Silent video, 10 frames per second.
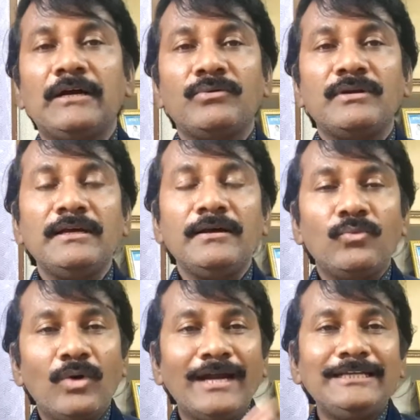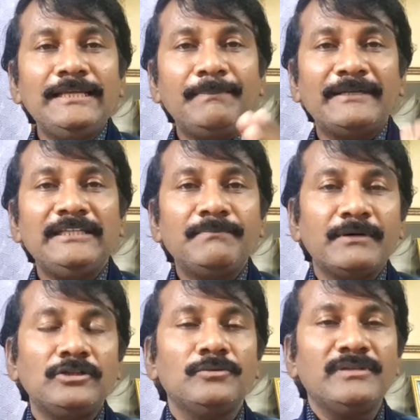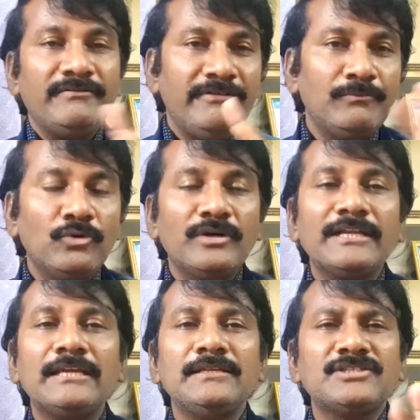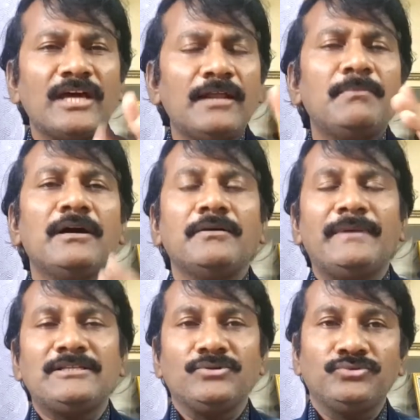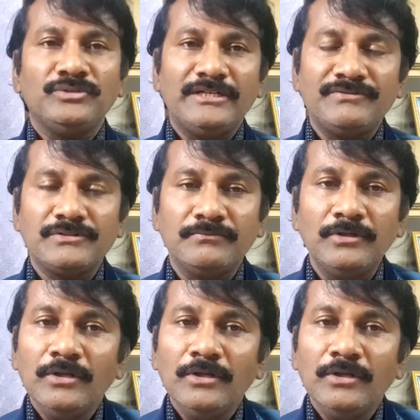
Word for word: కాకుండా ఒకటి పది పంతొమ్మిది ఈ ముగ్గురికి చాలా బాగా మ్యాచ్ అవుతుందనే విషయం